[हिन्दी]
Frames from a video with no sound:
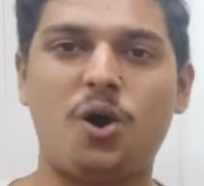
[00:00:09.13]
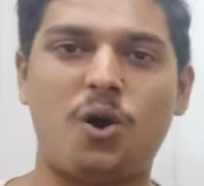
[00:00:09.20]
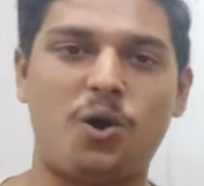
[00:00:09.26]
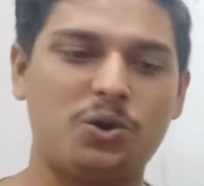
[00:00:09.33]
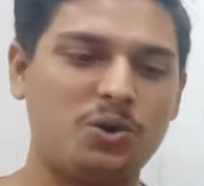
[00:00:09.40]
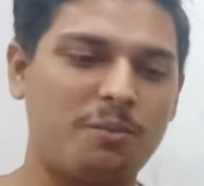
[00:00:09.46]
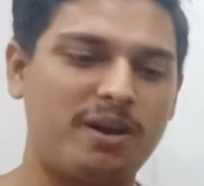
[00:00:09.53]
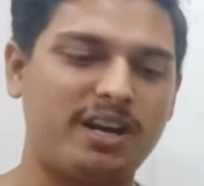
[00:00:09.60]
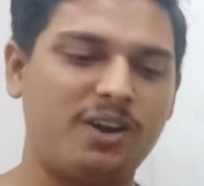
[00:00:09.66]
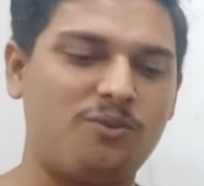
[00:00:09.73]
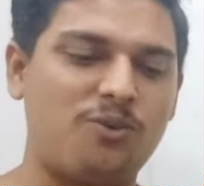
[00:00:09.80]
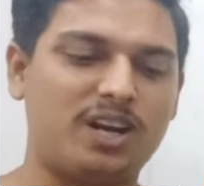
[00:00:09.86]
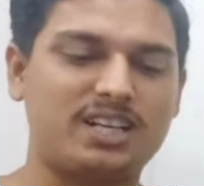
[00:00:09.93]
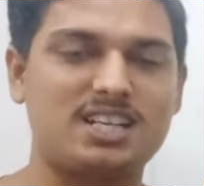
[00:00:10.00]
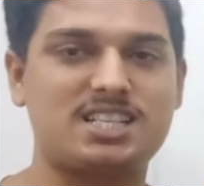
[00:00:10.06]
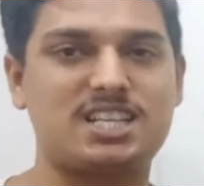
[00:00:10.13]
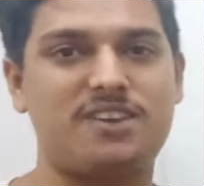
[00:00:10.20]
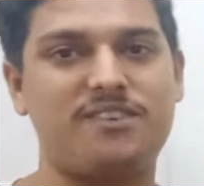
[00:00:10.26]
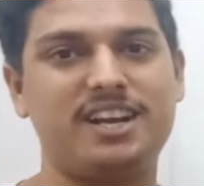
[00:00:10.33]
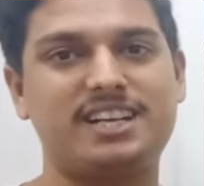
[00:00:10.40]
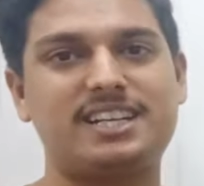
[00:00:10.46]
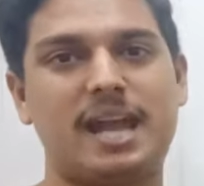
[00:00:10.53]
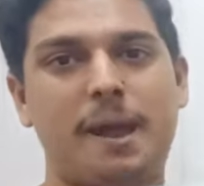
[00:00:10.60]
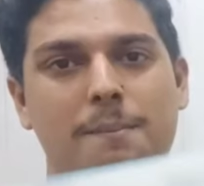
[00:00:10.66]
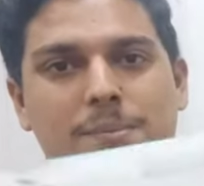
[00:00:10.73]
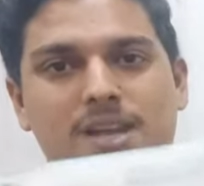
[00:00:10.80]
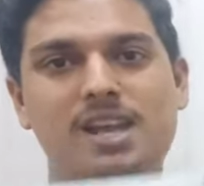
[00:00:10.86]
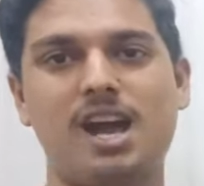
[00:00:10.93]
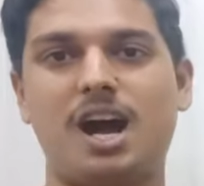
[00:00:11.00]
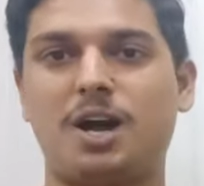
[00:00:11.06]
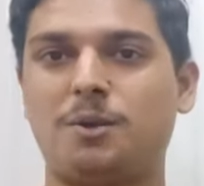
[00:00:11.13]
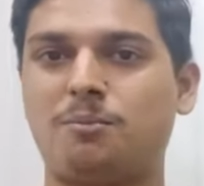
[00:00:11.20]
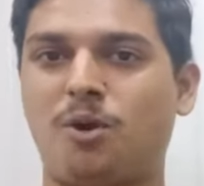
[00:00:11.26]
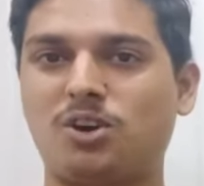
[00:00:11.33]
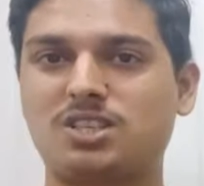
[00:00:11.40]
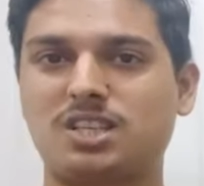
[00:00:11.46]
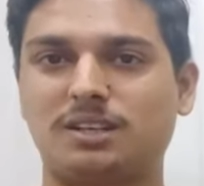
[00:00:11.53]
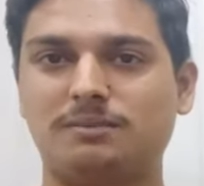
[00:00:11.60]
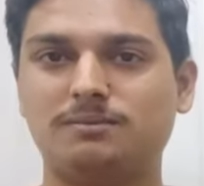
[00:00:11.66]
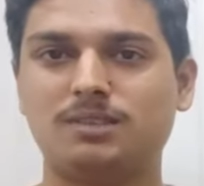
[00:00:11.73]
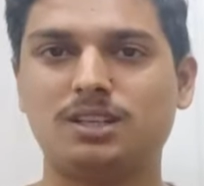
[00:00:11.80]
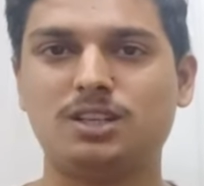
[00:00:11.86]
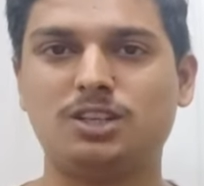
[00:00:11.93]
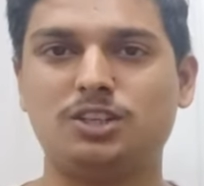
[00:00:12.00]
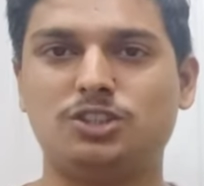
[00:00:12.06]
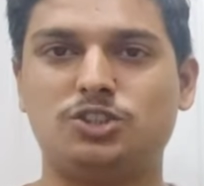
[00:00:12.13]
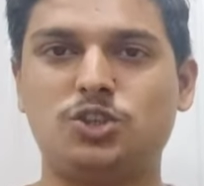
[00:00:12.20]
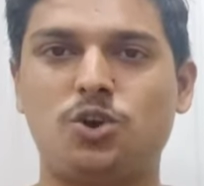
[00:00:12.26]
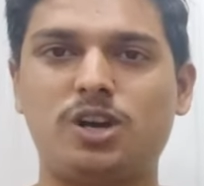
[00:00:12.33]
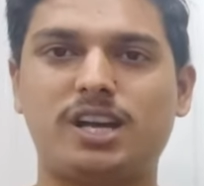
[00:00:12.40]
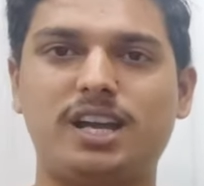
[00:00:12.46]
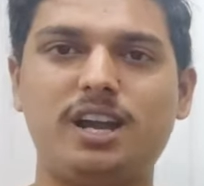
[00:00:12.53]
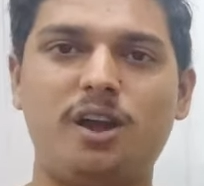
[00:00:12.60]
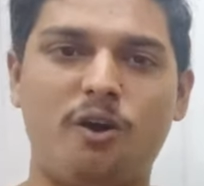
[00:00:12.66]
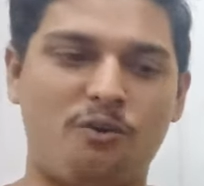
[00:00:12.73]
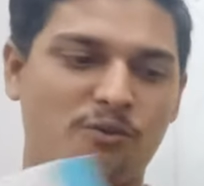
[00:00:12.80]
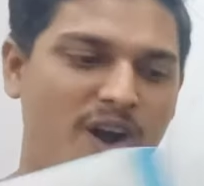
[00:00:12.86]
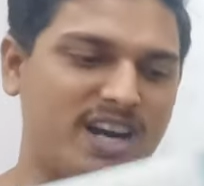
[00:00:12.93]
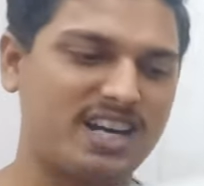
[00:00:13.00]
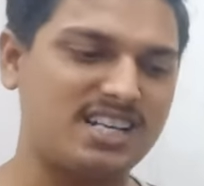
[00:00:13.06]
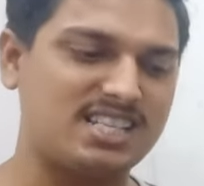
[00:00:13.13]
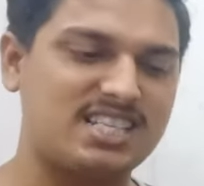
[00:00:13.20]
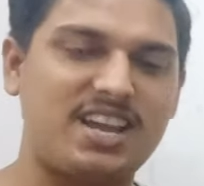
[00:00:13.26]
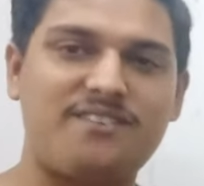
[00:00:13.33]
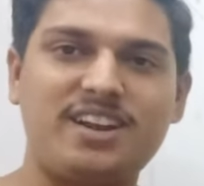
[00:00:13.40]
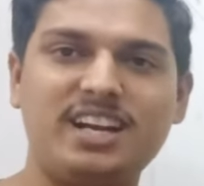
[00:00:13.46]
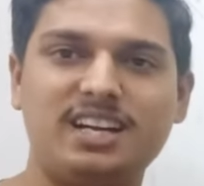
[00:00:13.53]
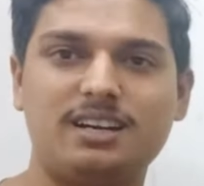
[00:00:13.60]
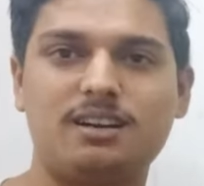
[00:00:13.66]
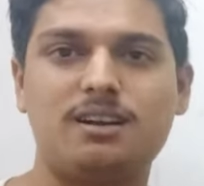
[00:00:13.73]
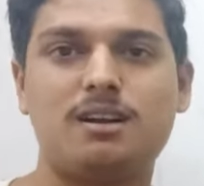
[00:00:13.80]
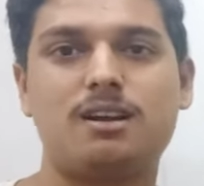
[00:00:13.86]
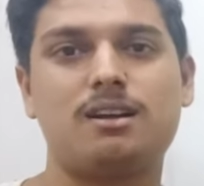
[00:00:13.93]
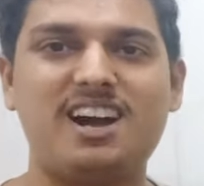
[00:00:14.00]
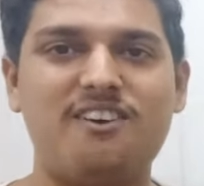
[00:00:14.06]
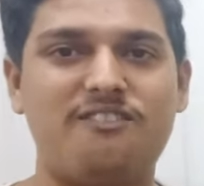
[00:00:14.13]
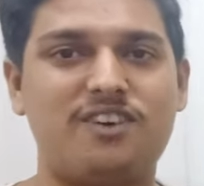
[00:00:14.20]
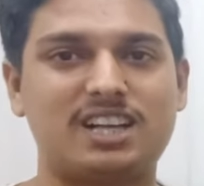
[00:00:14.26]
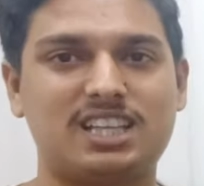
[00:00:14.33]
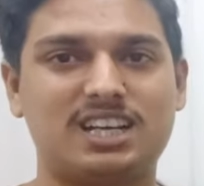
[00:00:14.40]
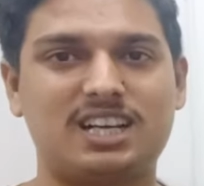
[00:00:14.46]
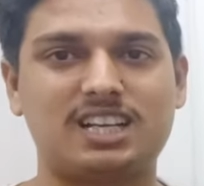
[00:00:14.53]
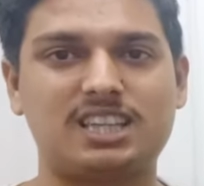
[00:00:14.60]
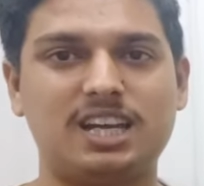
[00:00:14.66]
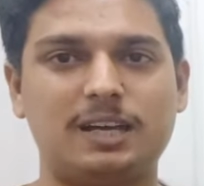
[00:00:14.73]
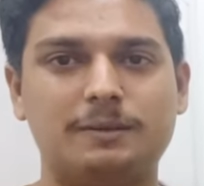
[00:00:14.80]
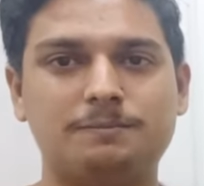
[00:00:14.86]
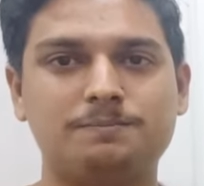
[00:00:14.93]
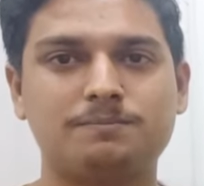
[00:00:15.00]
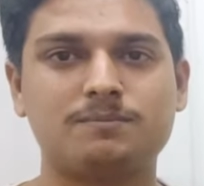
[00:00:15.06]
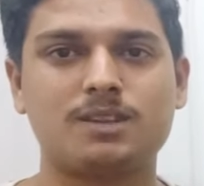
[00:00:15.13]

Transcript: ऑटोमेटिक वाटर सेविंग टैप की अनबॉक्सिंग जो कि वाटर सेविंग का वादा करता है